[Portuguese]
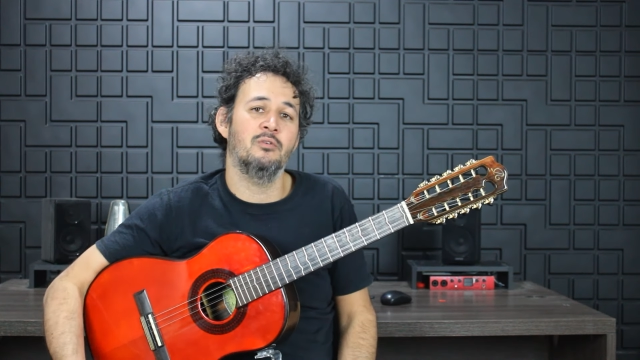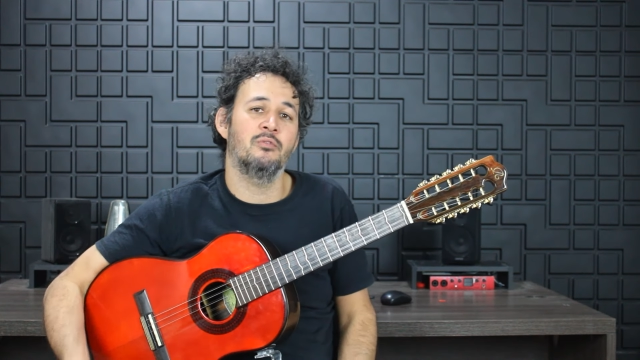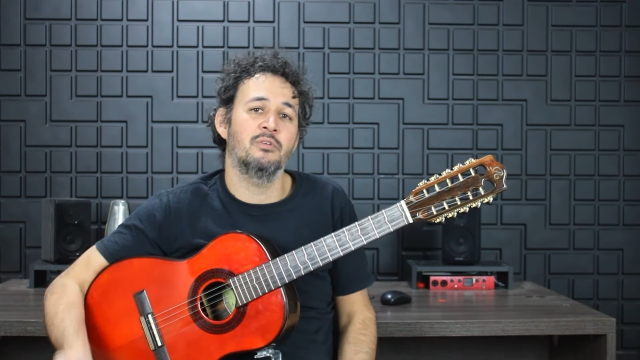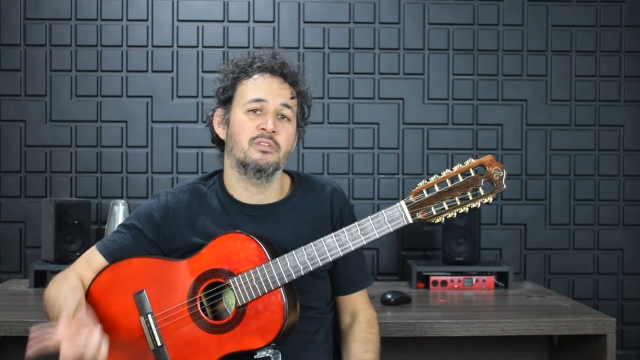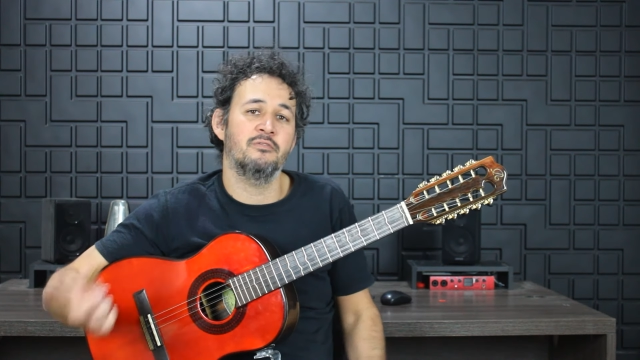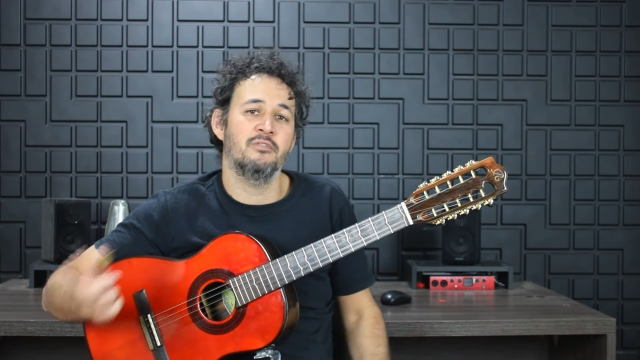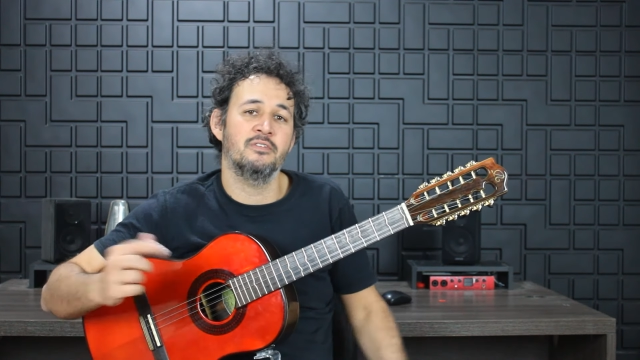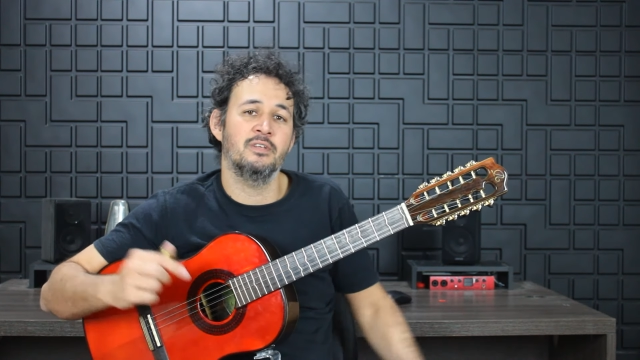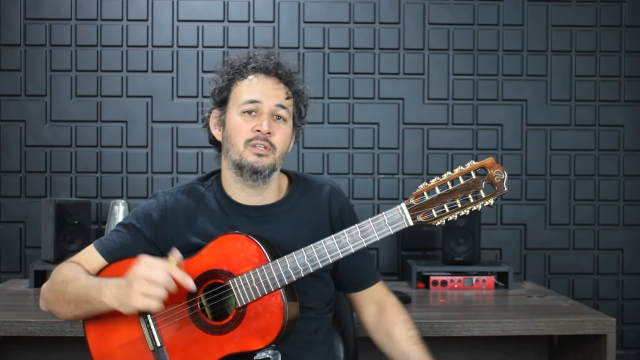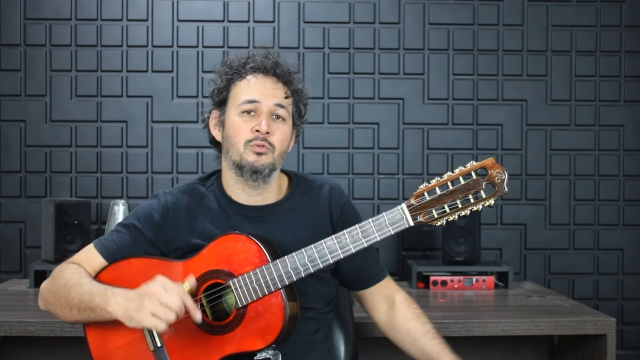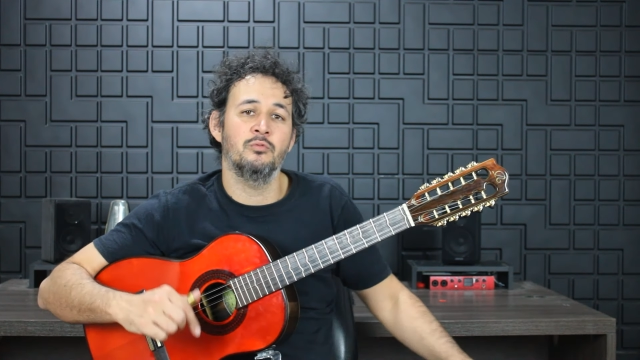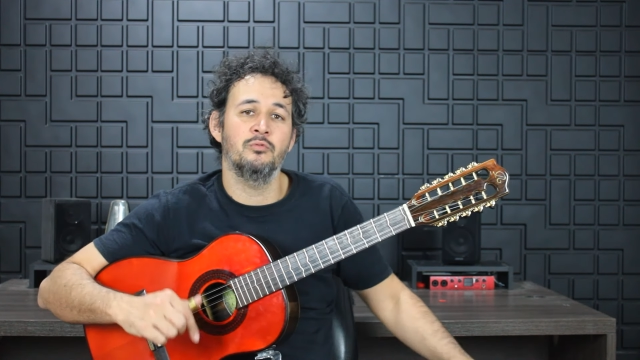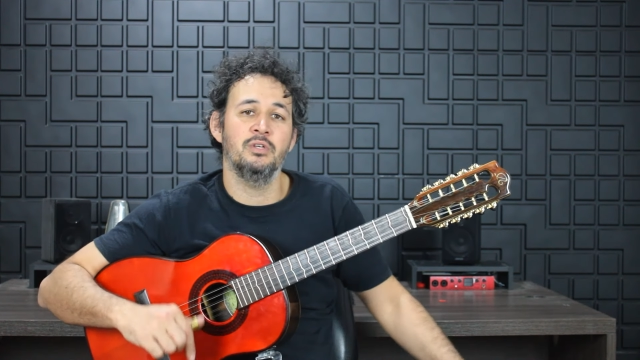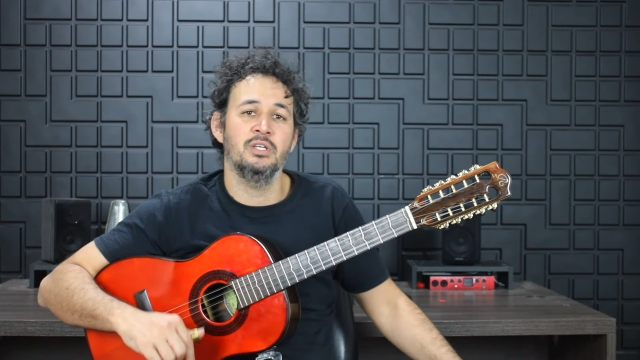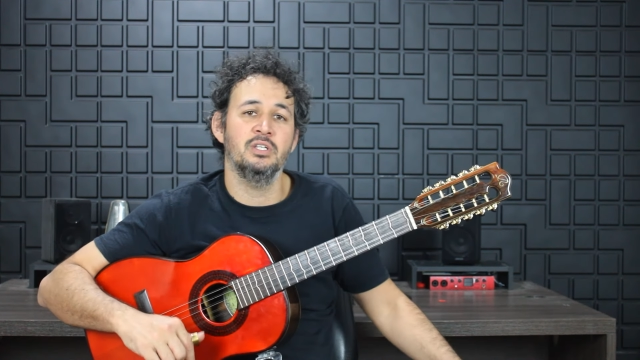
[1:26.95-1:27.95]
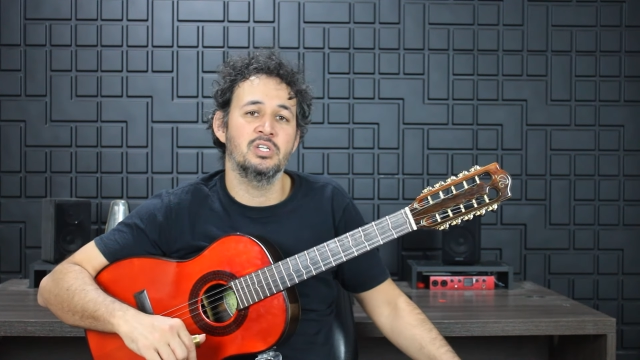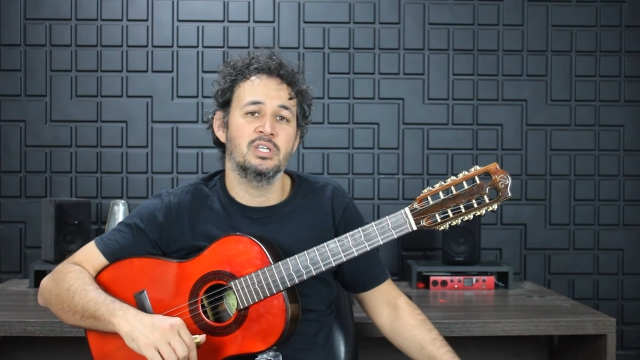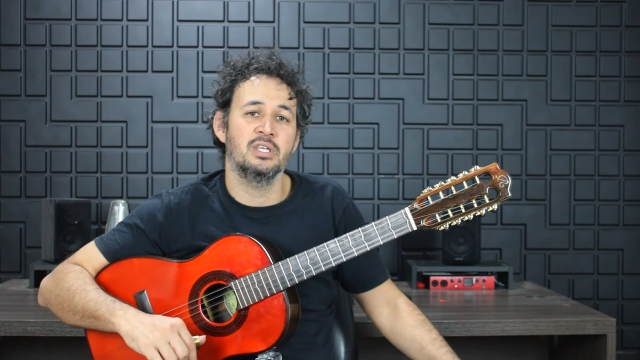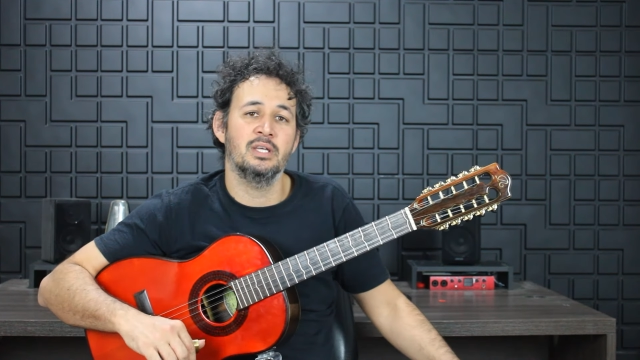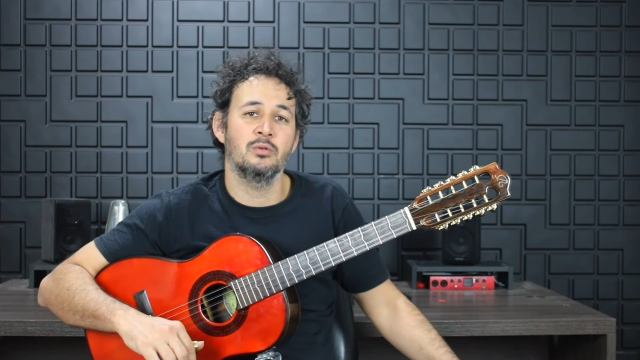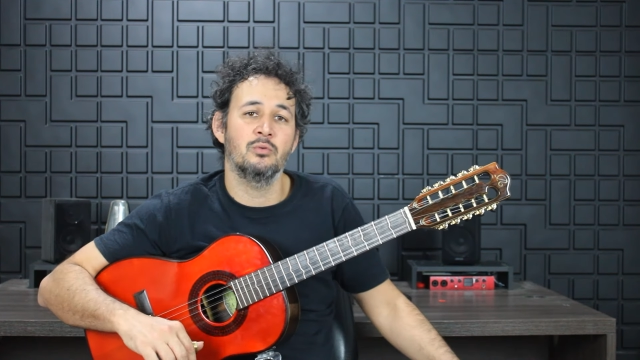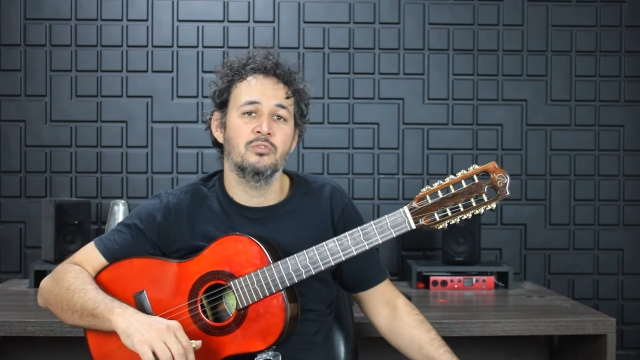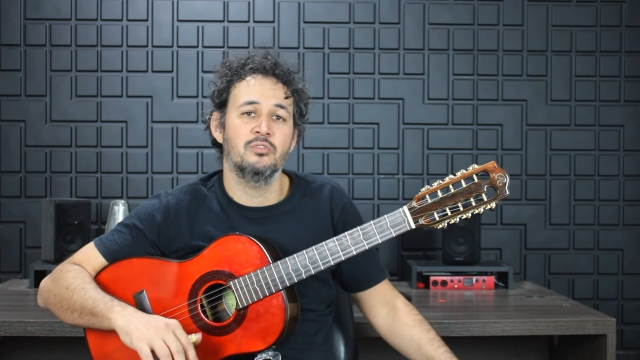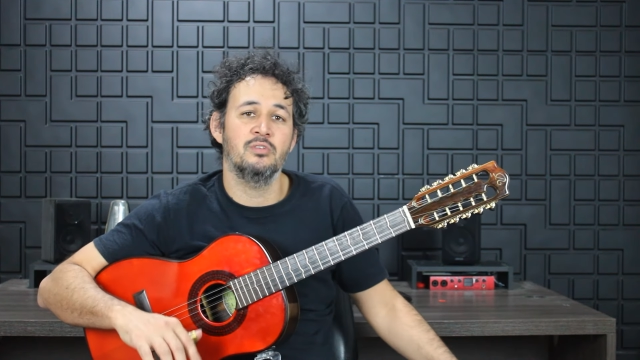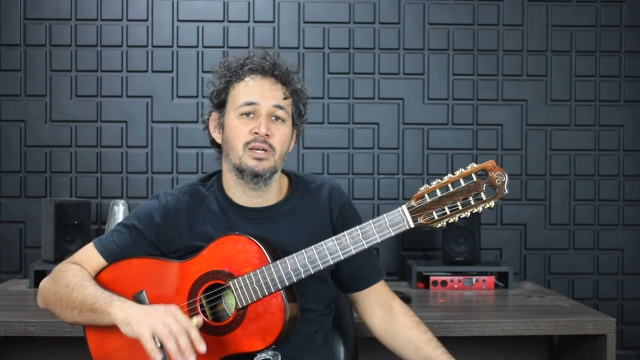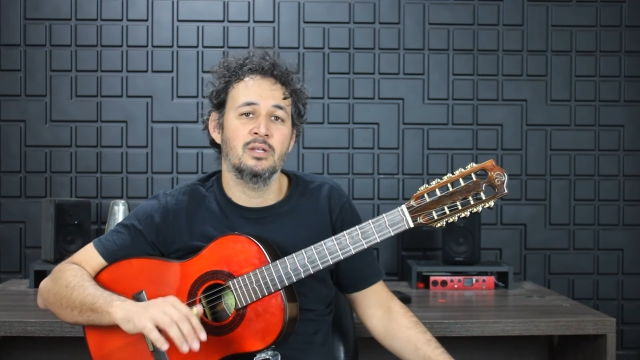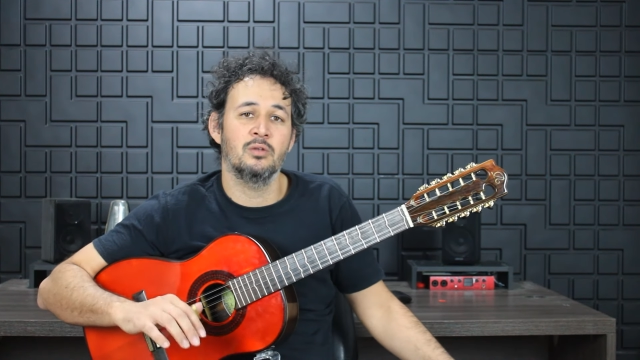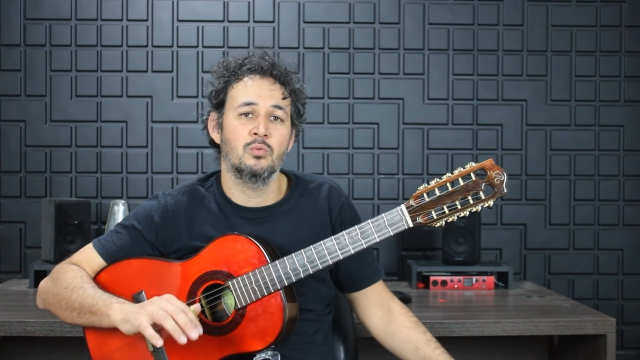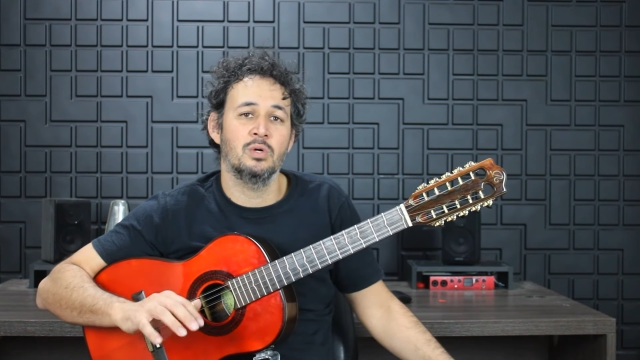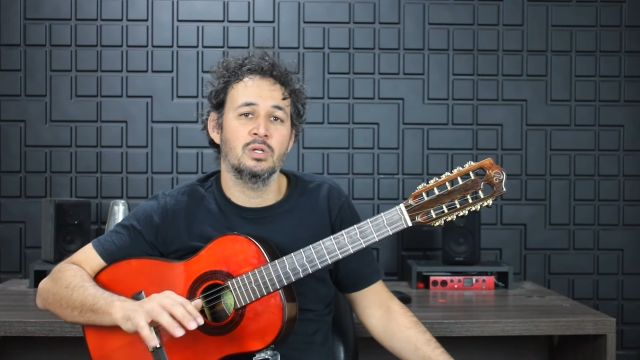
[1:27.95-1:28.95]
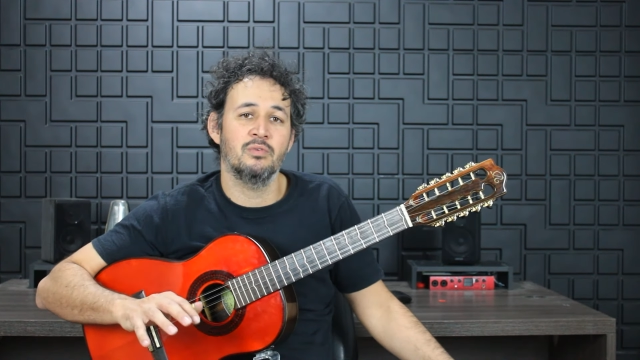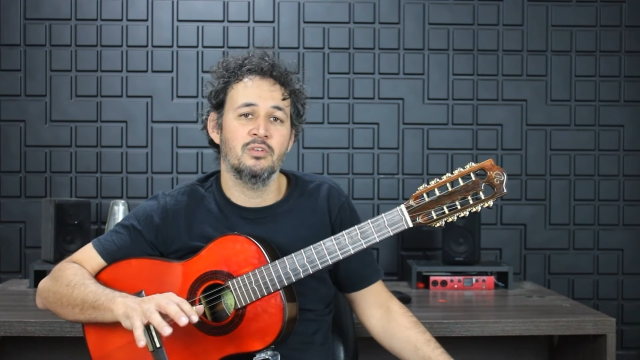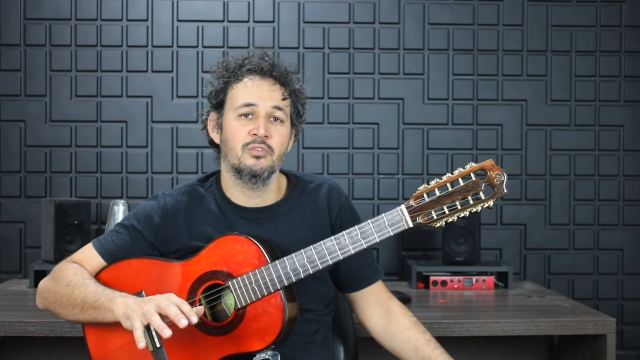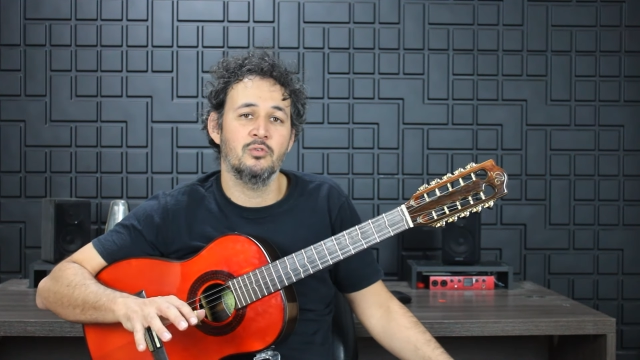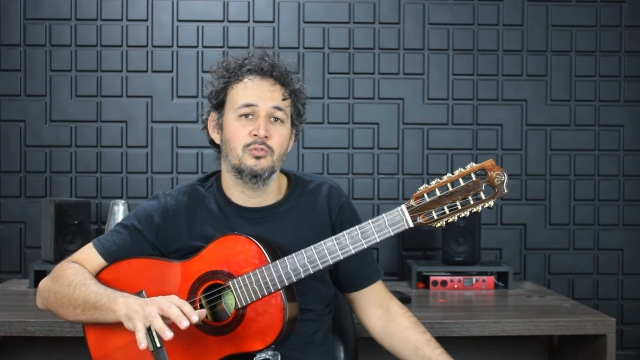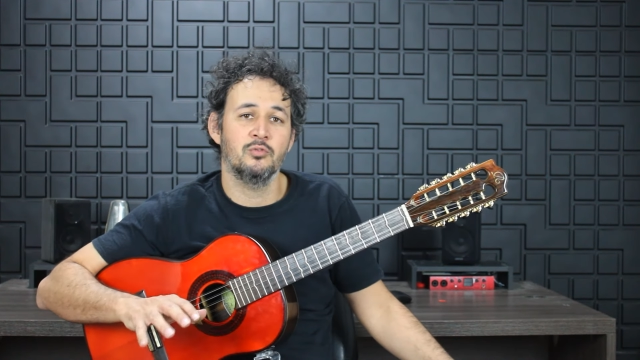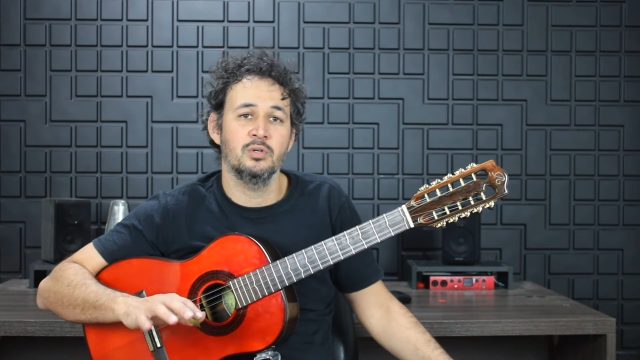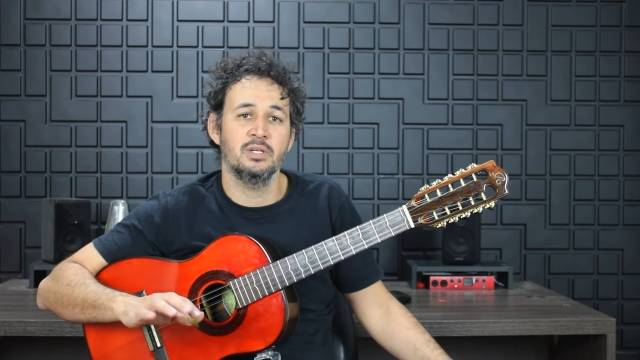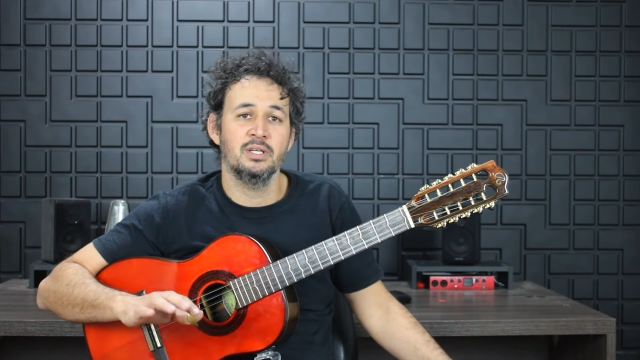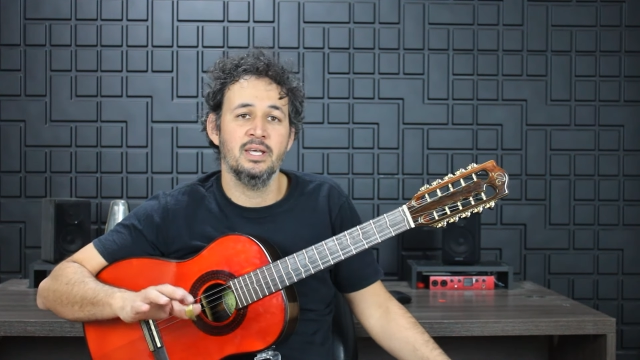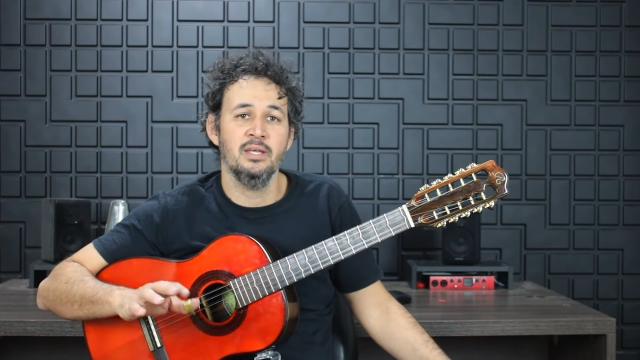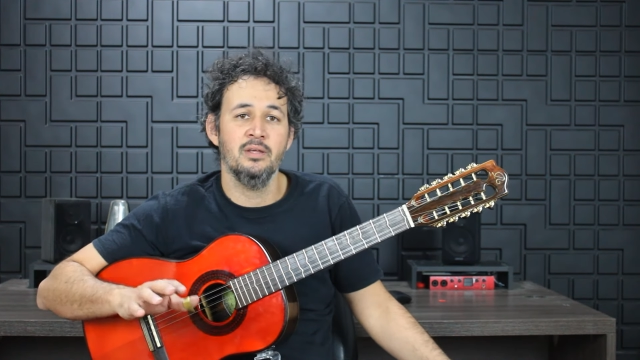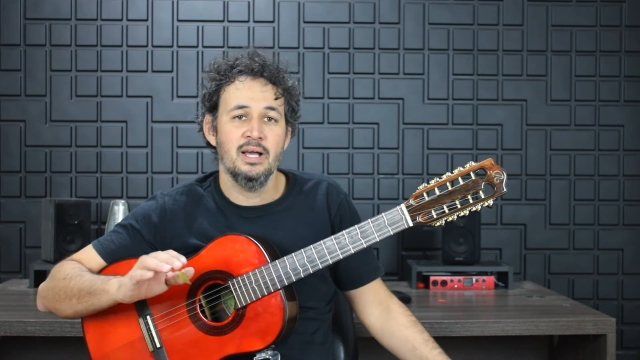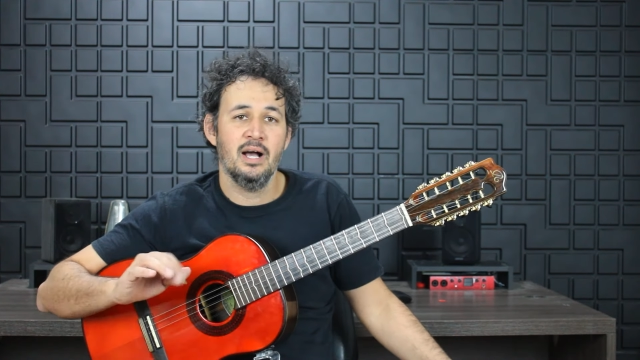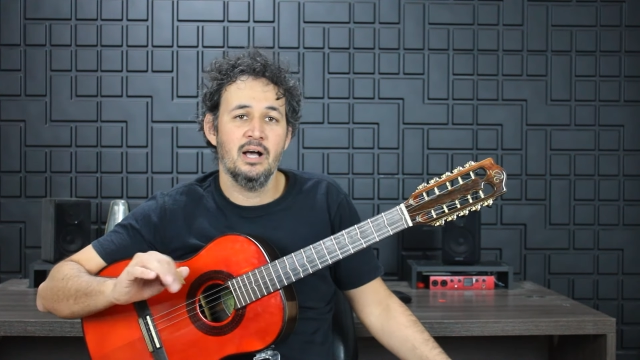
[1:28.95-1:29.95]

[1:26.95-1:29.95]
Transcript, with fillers: Eu vou estar tá fazendo um vídeo aqui anunciando quando vai ser o sorteio.